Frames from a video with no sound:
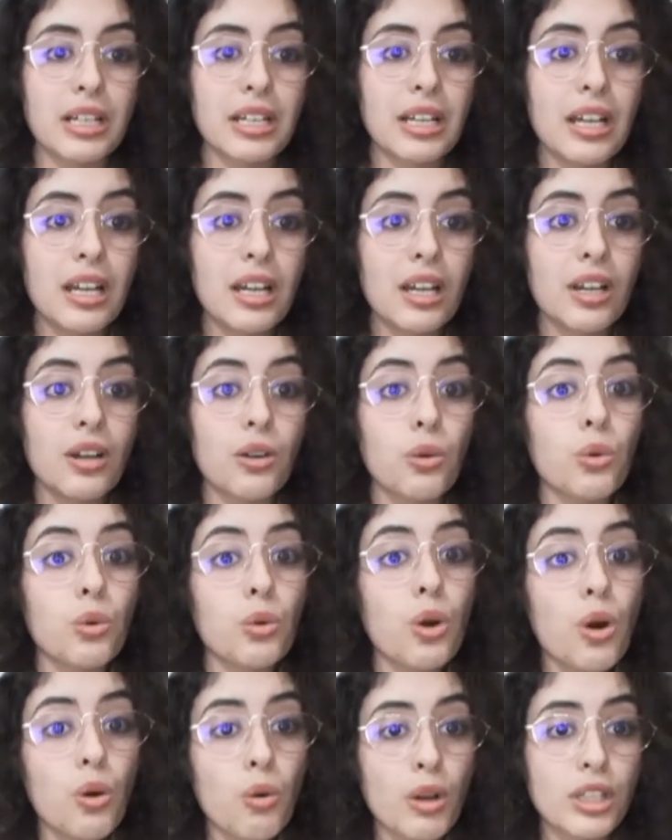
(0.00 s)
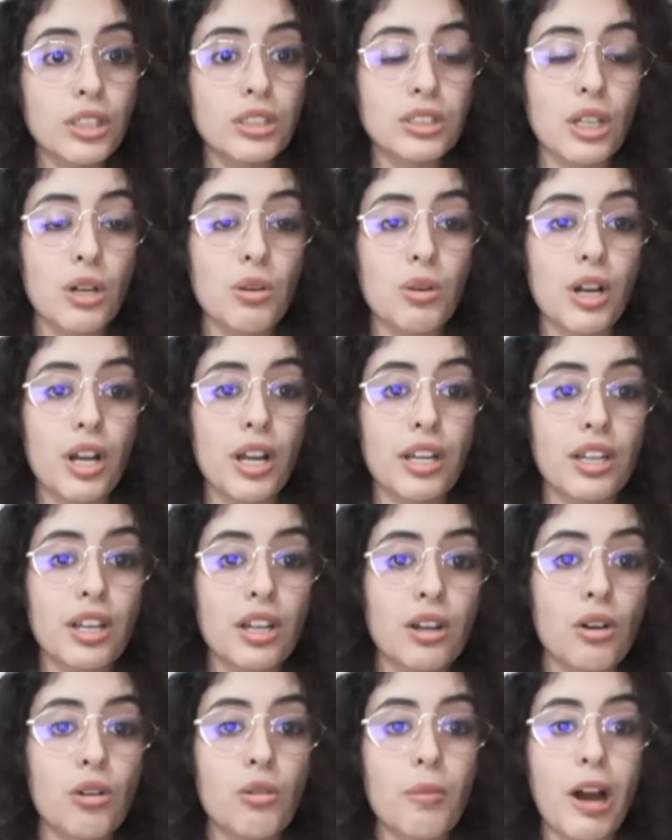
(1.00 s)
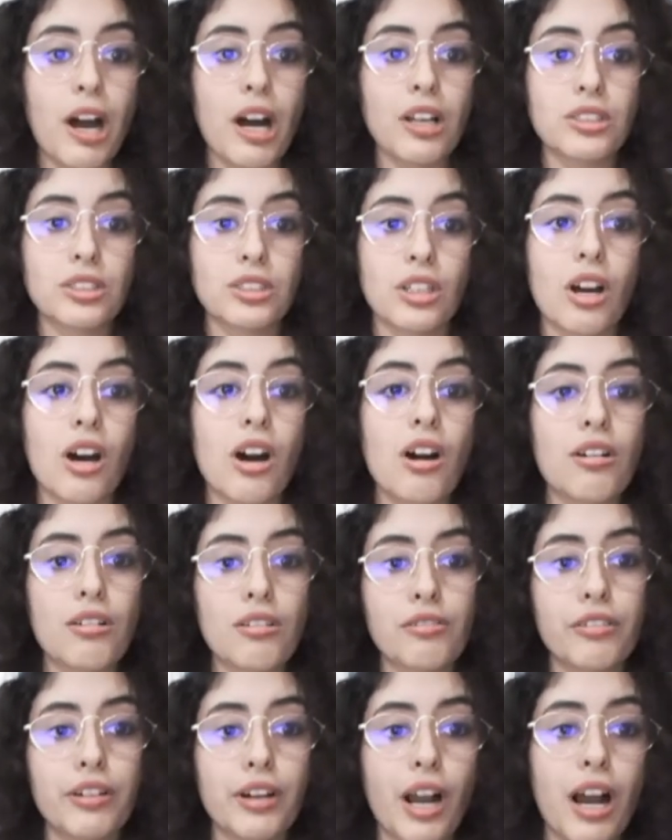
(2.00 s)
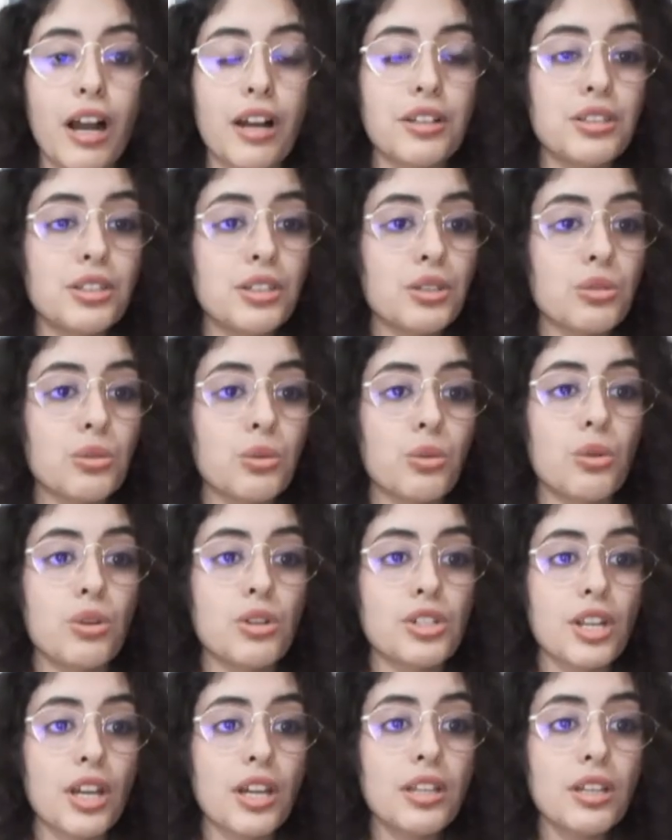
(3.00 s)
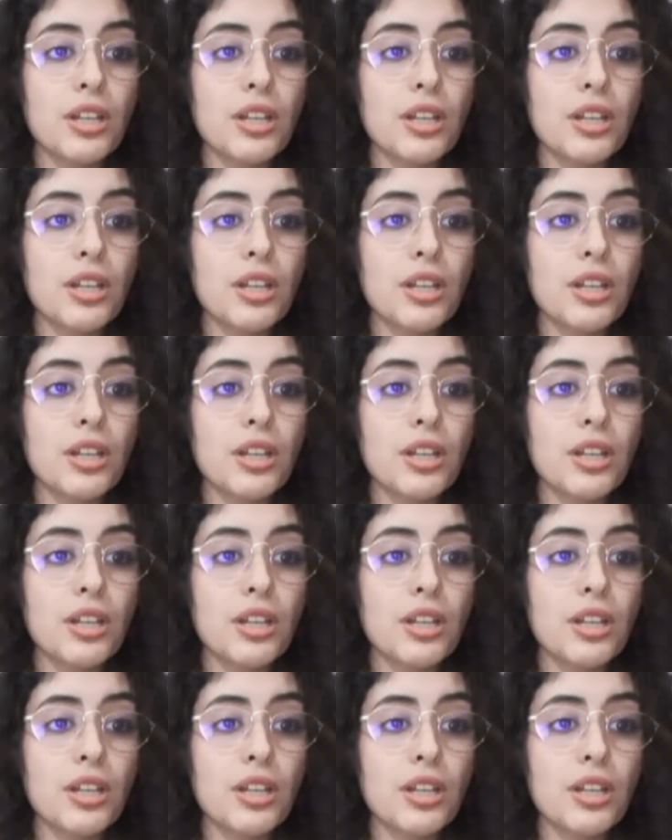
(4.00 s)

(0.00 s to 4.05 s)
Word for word: وهو يتصور هكاك ومعاه صغار وفرحانين وكل شيء